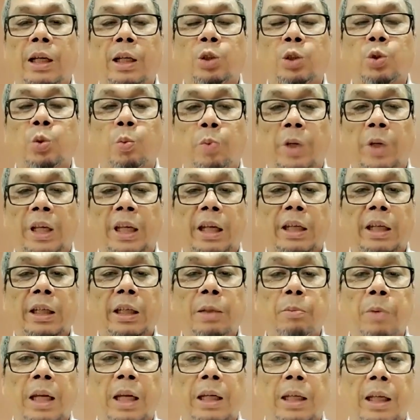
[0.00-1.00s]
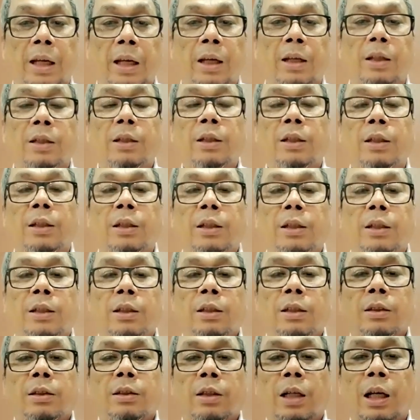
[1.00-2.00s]
ada supply and demand ya.
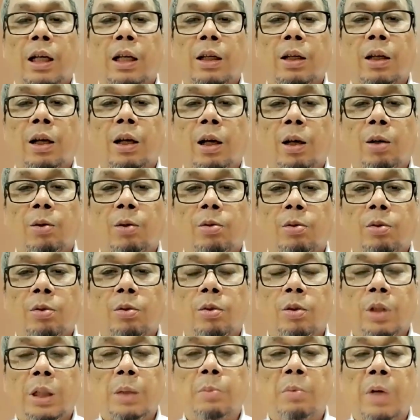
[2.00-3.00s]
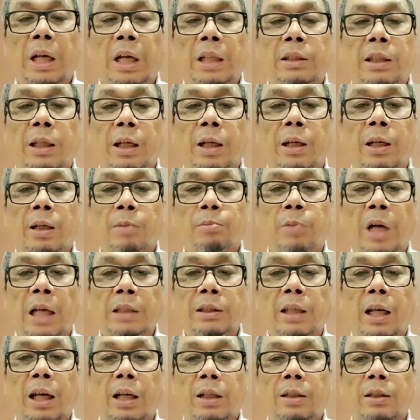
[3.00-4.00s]
Kalau demandnya
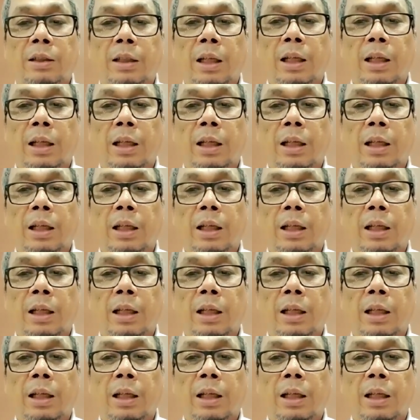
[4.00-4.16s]
banyak